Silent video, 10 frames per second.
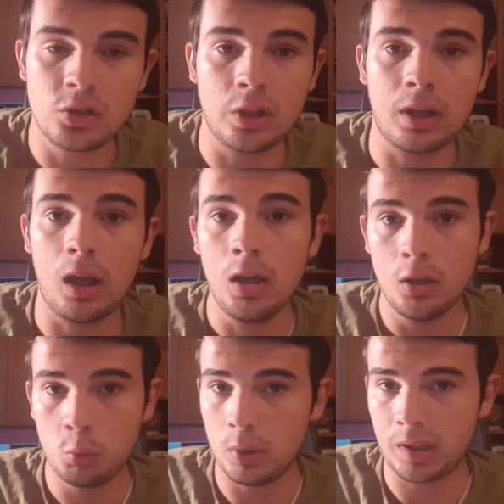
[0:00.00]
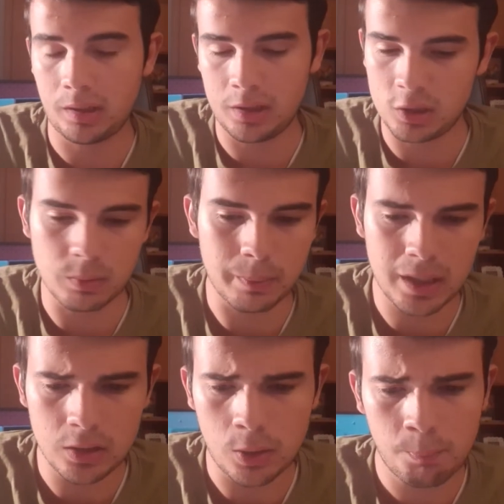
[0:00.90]
circa 2-3 decimi
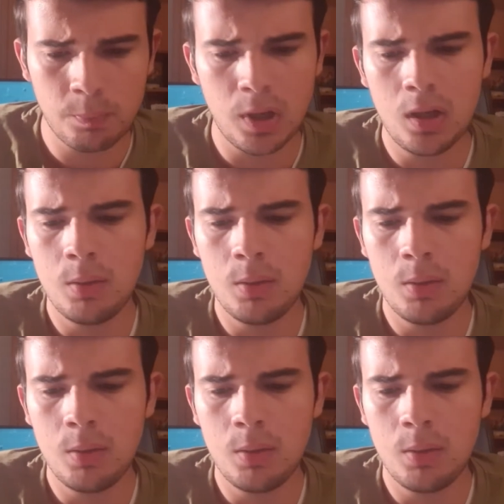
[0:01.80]
meglio.